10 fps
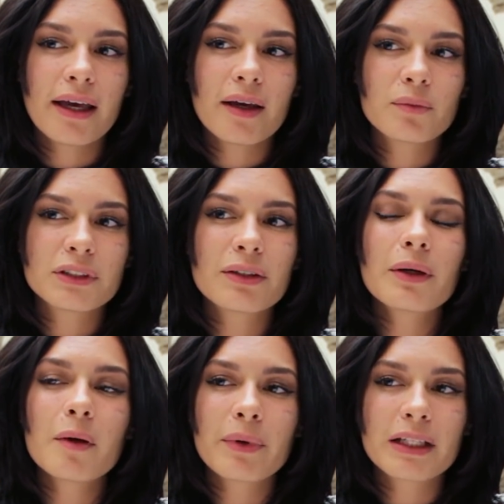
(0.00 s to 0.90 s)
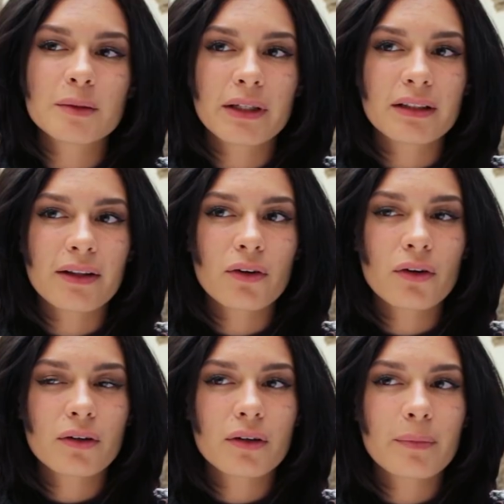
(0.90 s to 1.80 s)
eh, se vuelve para,
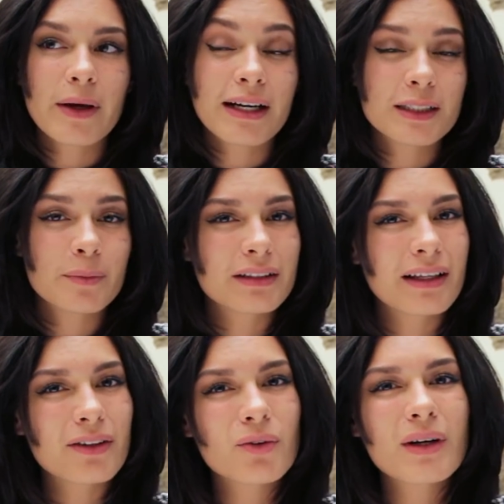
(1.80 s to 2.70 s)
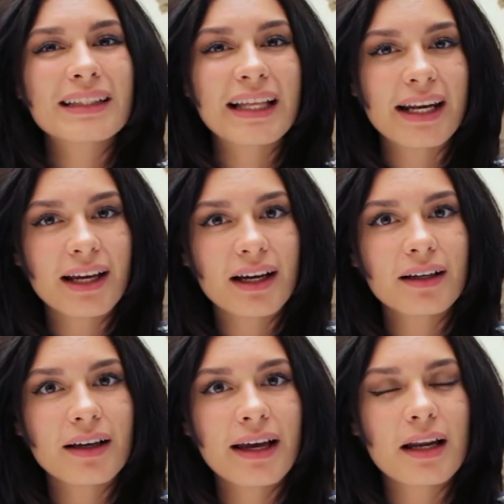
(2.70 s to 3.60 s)
espectador, para el espectador una
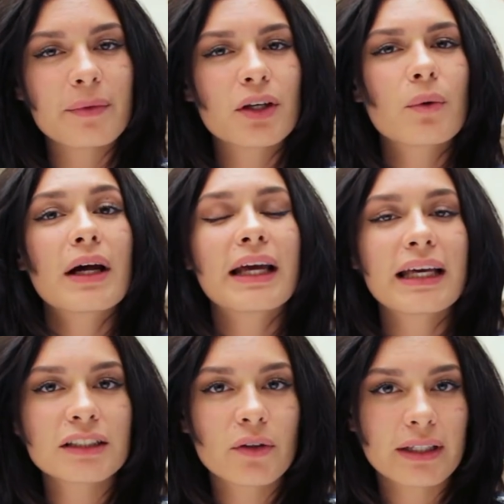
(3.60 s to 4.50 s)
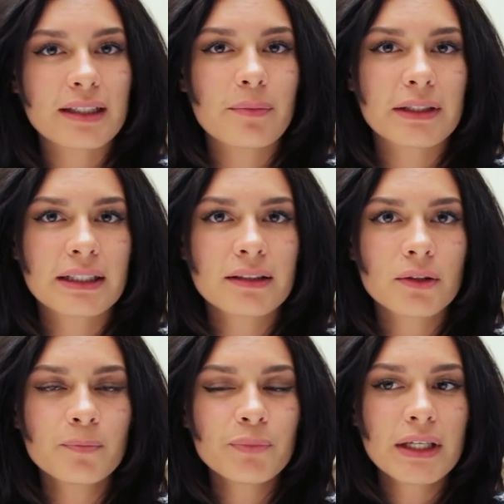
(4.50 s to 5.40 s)
tarea el averiguar qué es lo que está
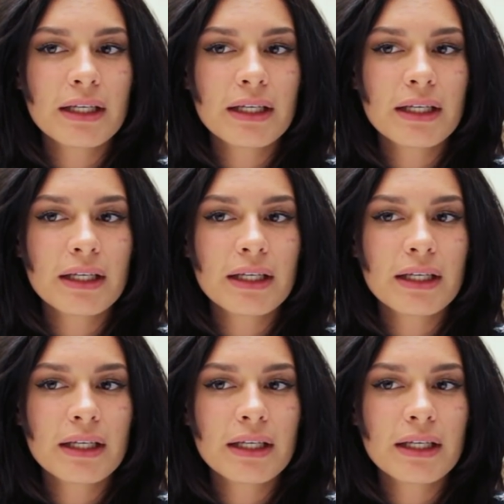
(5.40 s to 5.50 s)
pasando.